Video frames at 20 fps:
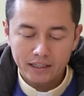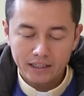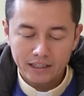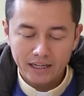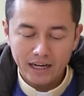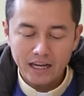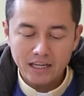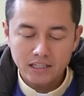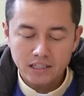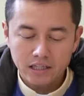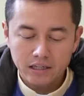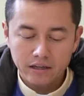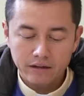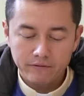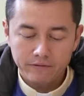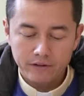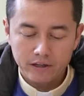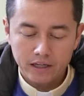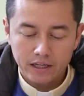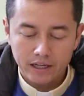gracia y
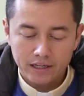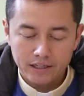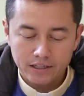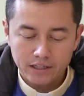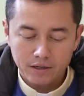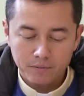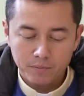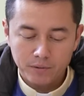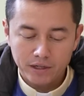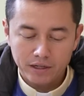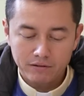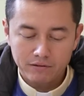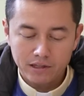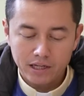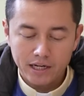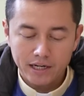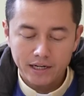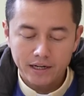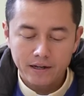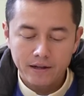eficacia para
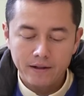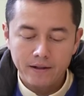hablar.